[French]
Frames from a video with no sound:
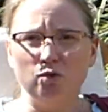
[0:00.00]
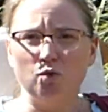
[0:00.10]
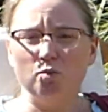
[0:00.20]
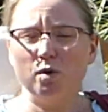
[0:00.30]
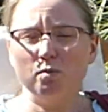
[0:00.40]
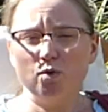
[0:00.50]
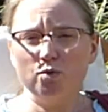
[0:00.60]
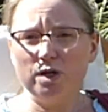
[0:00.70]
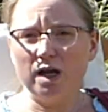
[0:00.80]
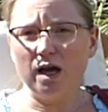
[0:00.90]
Au
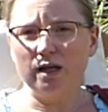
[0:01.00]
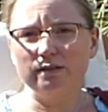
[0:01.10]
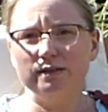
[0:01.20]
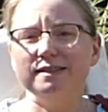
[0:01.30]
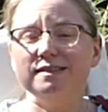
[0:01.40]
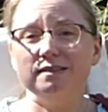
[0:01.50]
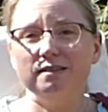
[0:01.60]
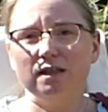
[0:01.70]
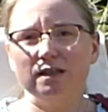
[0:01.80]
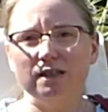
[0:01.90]
moment où il a
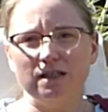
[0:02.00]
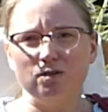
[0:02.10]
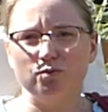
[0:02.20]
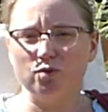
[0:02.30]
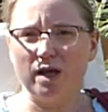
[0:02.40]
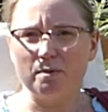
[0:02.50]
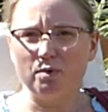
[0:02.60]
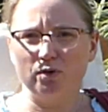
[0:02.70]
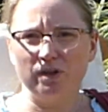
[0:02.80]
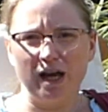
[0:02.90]
décidé qu'il voulait
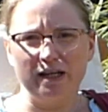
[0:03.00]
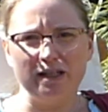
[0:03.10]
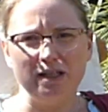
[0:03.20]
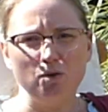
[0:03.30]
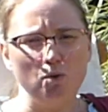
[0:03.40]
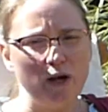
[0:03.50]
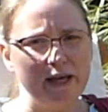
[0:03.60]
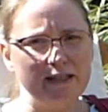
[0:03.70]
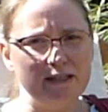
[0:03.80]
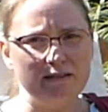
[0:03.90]
apprendre à lire, on
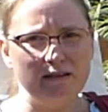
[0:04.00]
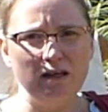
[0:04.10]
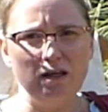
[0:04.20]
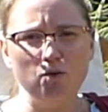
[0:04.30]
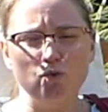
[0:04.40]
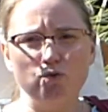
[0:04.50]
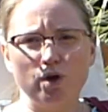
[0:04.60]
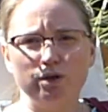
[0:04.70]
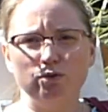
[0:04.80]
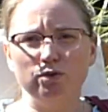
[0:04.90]
l'a guidé, on
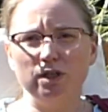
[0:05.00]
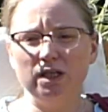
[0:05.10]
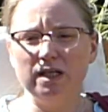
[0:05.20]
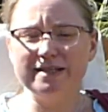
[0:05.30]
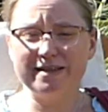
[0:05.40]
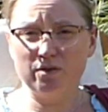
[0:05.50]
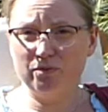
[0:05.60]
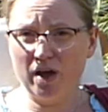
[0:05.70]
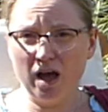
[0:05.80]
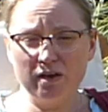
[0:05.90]
lui a donné les
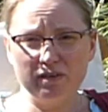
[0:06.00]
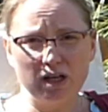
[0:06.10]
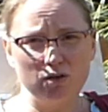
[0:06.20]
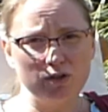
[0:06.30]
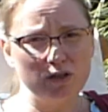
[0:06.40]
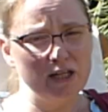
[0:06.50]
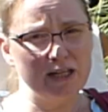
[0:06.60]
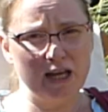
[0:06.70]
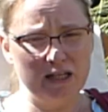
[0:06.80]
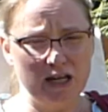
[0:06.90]
alphas avec
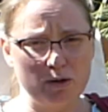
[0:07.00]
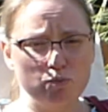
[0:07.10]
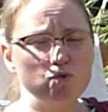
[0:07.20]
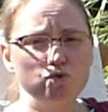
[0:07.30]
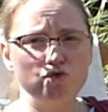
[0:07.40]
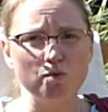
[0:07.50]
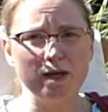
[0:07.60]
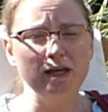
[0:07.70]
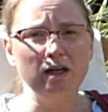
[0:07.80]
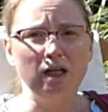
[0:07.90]
lesquels il a beaucoup
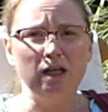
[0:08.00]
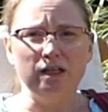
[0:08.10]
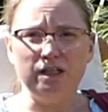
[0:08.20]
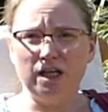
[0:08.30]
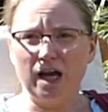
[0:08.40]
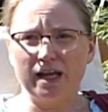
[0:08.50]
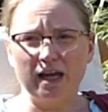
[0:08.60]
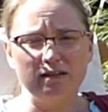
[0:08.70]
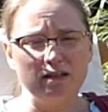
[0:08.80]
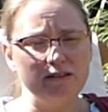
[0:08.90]
joué. Il a
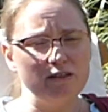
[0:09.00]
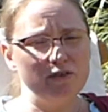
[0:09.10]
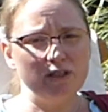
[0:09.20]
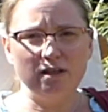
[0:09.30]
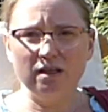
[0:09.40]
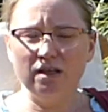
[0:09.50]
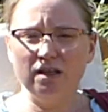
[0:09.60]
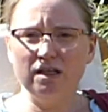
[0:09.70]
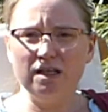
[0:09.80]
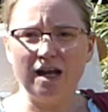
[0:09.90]
regardé le
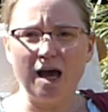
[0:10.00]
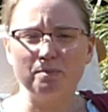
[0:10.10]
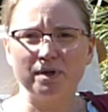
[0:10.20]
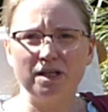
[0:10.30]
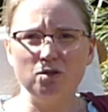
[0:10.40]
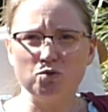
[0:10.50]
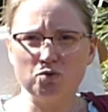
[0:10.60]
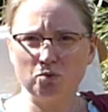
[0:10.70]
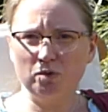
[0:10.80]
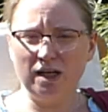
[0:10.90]
DVD, il a appris le
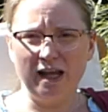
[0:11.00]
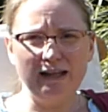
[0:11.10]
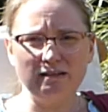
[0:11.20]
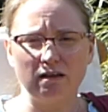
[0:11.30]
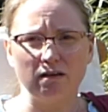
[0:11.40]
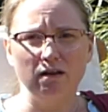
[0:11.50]
son des lettres.